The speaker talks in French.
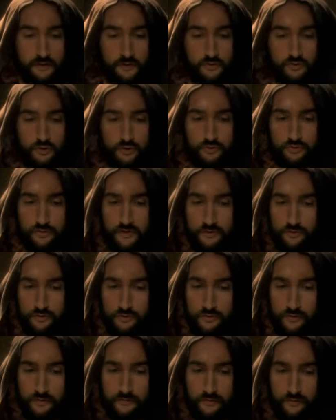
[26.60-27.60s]
Aujourd'hui,
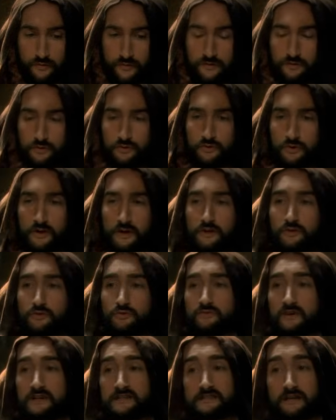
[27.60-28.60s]
nous devons inaugurer une
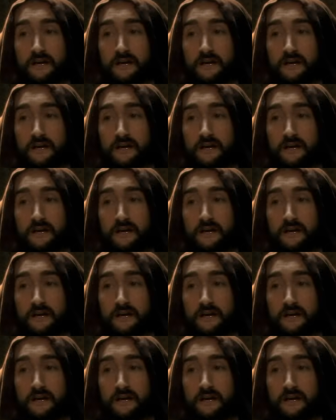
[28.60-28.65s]
nouvelle